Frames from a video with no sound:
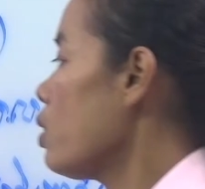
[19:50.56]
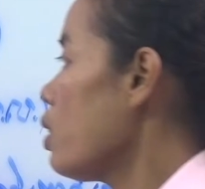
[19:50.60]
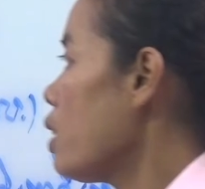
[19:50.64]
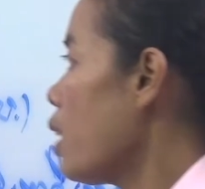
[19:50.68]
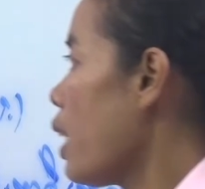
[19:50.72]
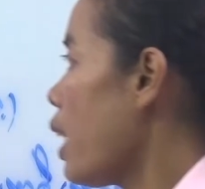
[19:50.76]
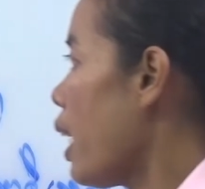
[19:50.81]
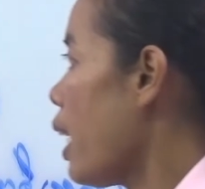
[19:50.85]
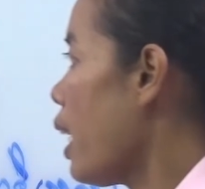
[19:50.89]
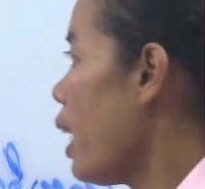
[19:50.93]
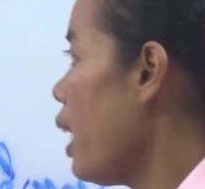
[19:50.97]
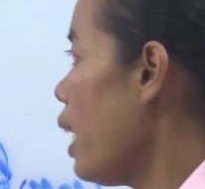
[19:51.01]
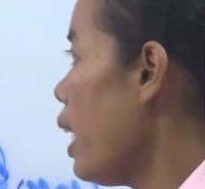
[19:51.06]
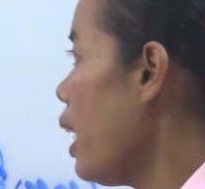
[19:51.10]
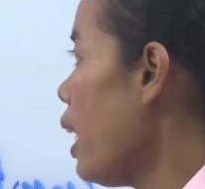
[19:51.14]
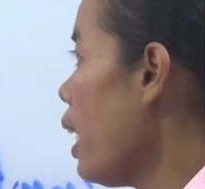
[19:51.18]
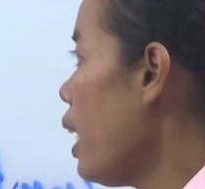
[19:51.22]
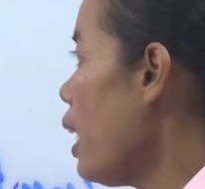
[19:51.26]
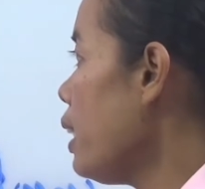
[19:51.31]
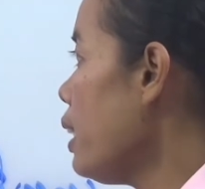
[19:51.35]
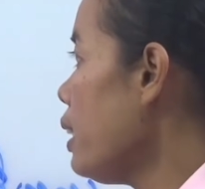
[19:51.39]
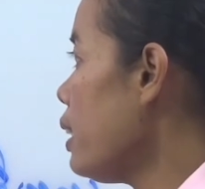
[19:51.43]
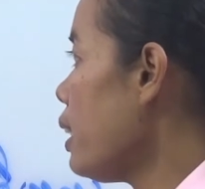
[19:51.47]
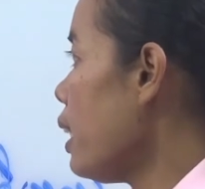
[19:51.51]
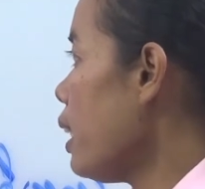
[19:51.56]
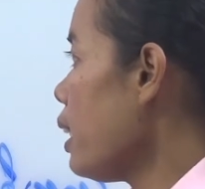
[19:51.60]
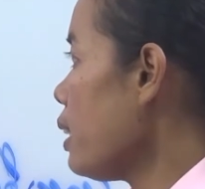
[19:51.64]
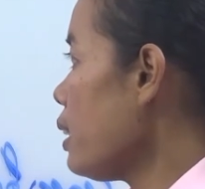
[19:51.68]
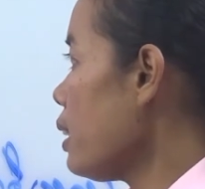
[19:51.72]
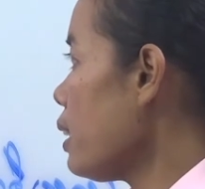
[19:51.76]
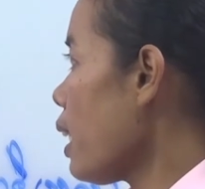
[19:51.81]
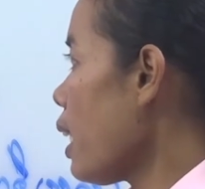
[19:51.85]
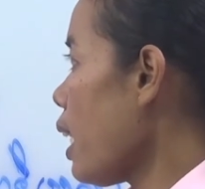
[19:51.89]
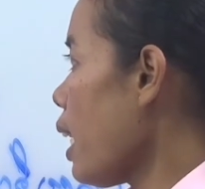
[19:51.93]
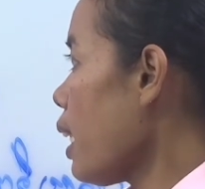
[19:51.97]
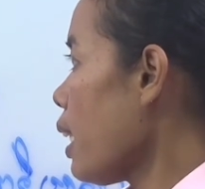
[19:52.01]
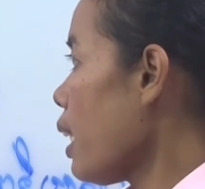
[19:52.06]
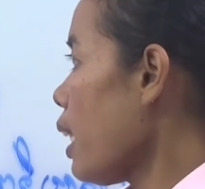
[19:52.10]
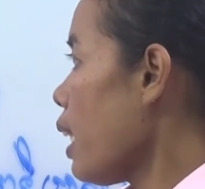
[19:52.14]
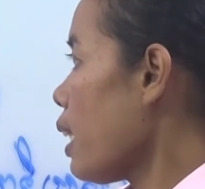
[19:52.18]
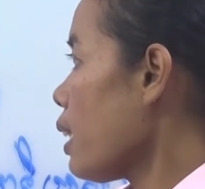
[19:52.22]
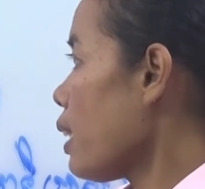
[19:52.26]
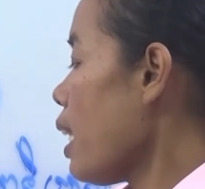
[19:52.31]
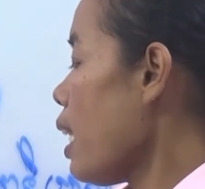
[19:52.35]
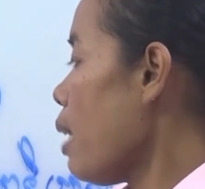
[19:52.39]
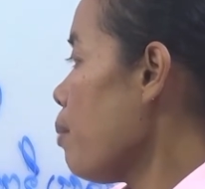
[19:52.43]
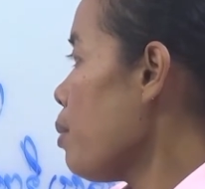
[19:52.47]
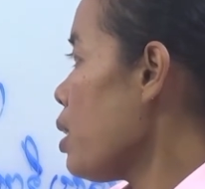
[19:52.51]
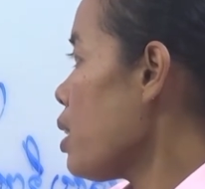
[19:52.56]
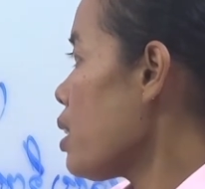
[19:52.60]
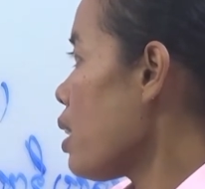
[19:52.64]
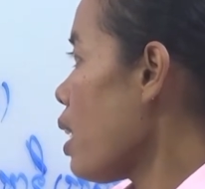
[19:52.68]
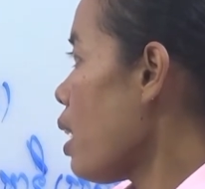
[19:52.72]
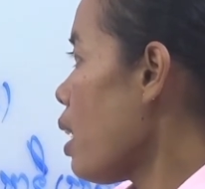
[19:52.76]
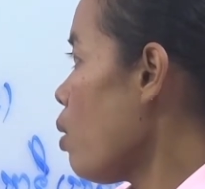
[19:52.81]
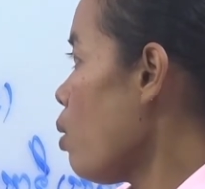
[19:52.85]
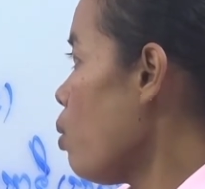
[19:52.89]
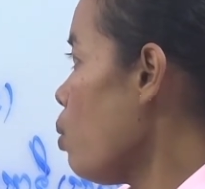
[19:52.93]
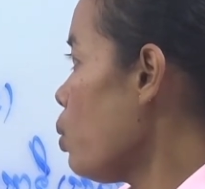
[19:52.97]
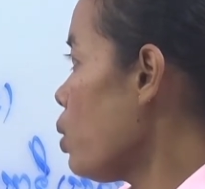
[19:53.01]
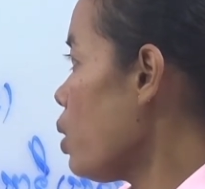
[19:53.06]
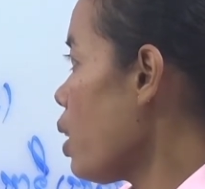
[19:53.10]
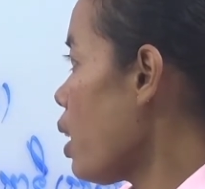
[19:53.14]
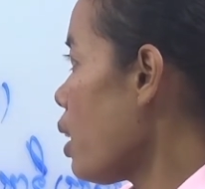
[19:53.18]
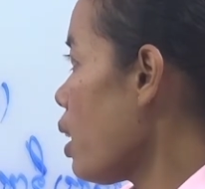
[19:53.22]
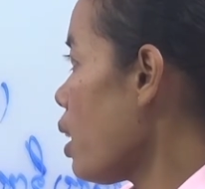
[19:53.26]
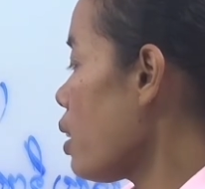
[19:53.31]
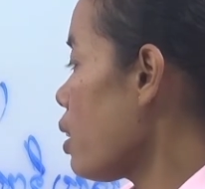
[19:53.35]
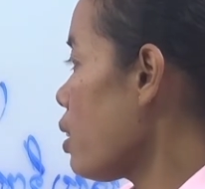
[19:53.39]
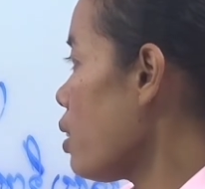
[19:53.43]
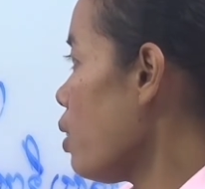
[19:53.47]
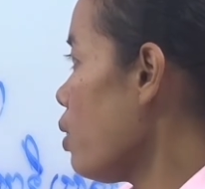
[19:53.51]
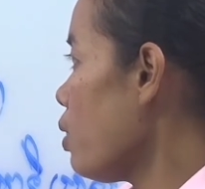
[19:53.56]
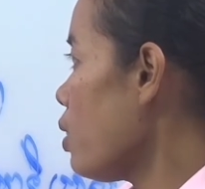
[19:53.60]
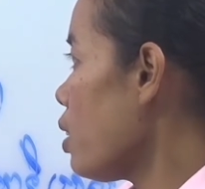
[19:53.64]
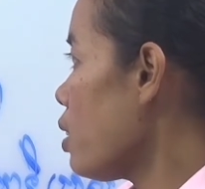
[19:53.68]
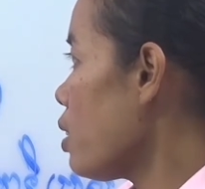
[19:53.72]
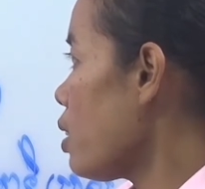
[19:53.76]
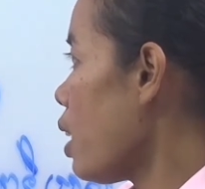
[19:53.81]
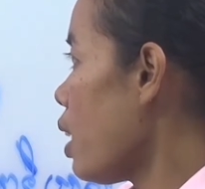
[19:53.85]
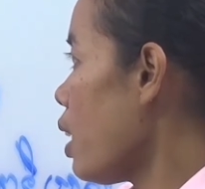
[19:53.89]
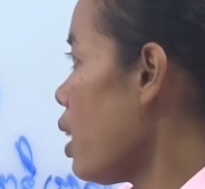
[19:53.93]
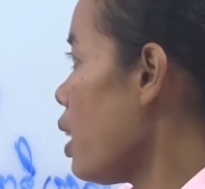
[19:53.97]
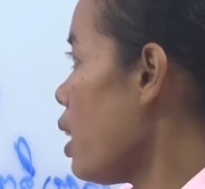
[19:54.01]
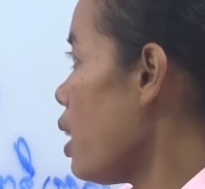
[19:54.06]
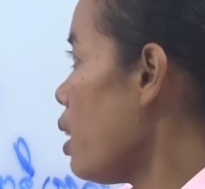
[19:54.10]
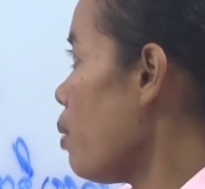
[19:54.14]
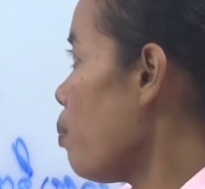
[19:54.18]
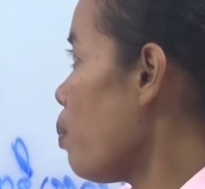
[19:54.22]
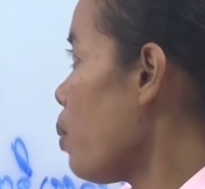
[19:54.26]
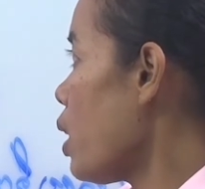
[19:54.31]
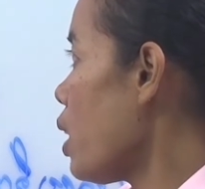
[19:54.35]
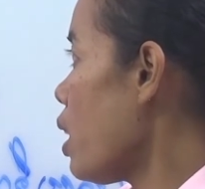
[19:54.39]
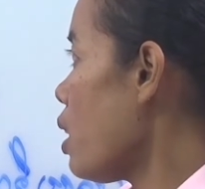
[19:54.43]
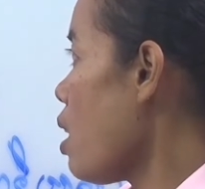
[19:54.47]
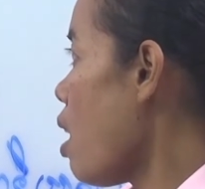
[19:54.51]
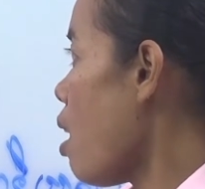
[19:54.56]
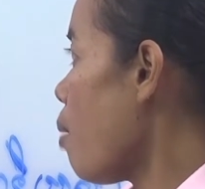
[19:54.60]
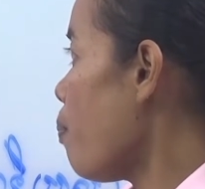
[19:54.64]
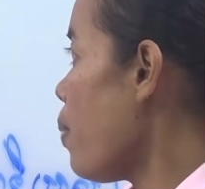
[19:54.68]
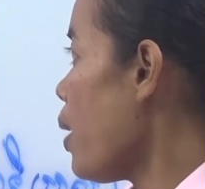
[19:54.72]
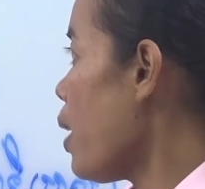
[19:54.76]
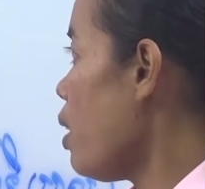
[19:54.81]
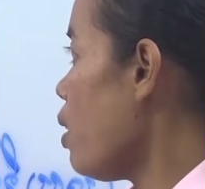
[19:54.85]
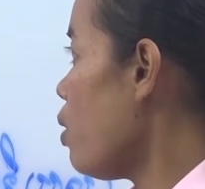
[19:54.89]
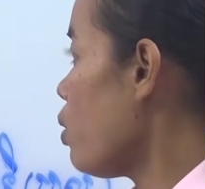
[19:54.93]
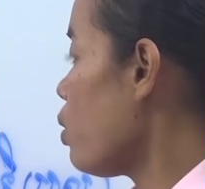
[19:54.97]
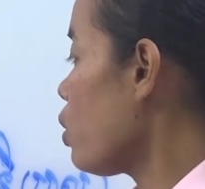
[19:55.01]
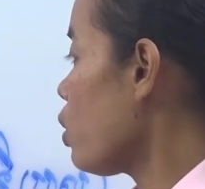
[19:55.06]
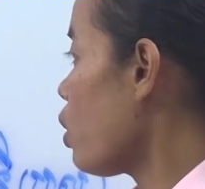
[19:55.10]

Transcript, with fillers: cái nào nhưng chẳng sạ kháng đám chia sạ u sạ kháng chồng chia sạ y phần đo pê lục